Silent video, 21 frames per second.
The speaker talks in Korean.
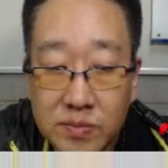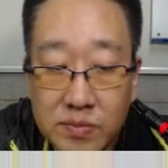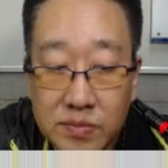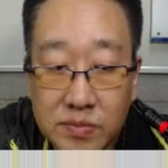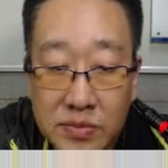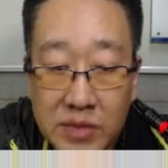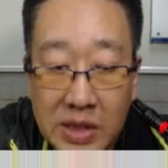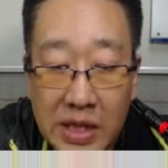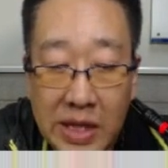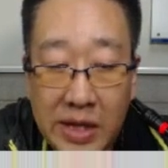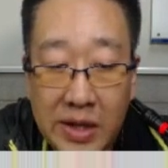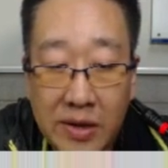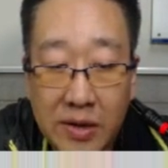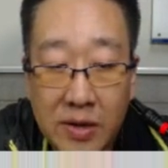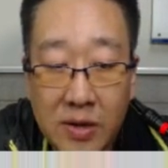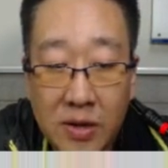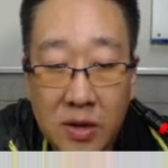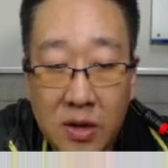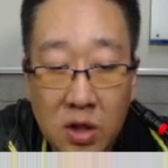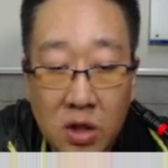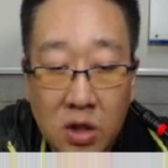네.
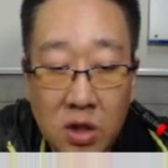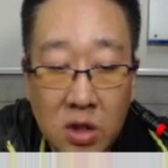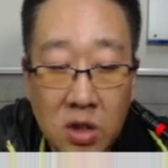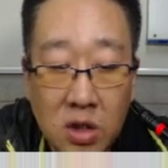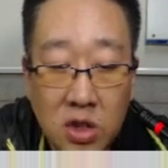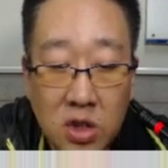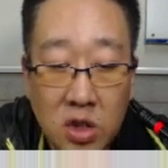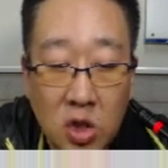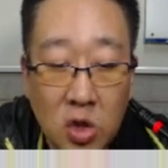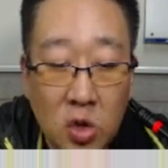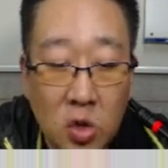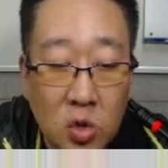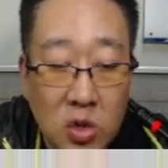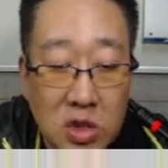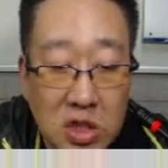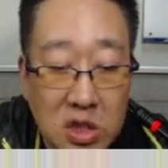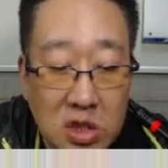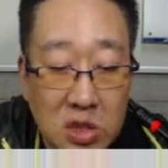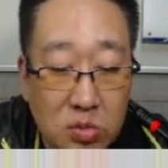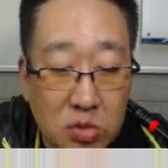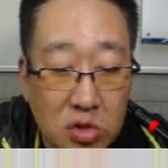연동을
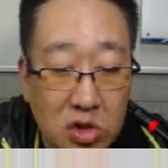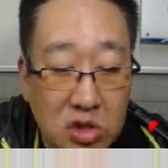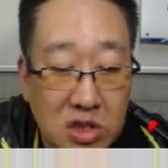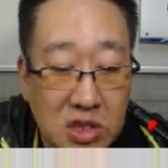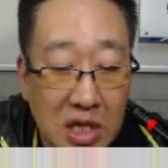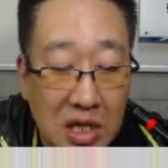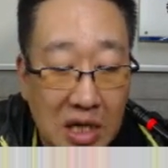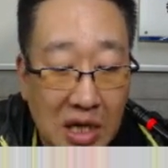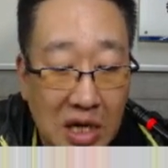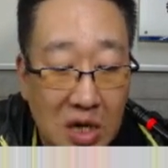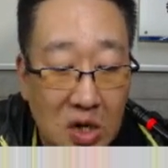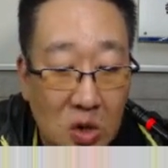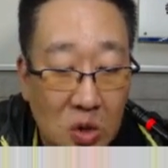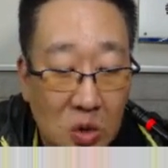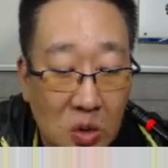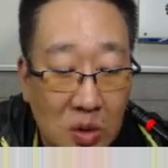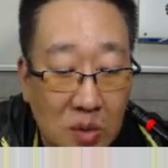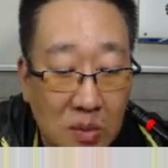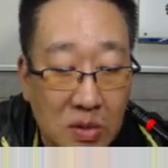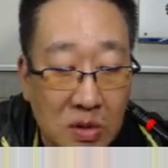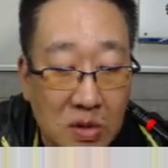시켜서 무엇을 할까요?
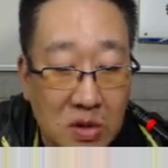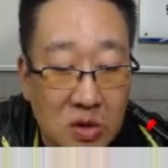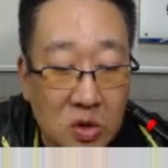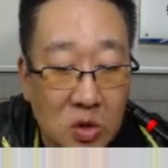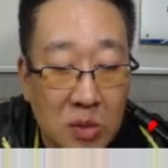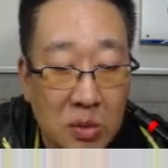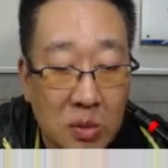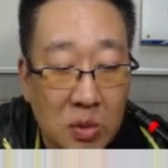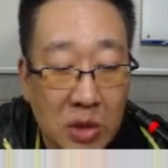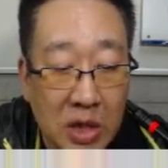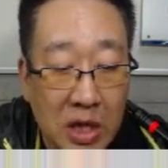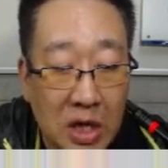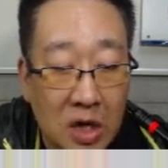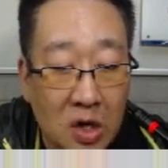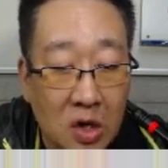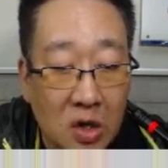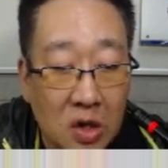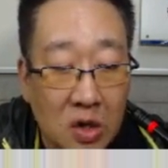한번 소개해 볼게요.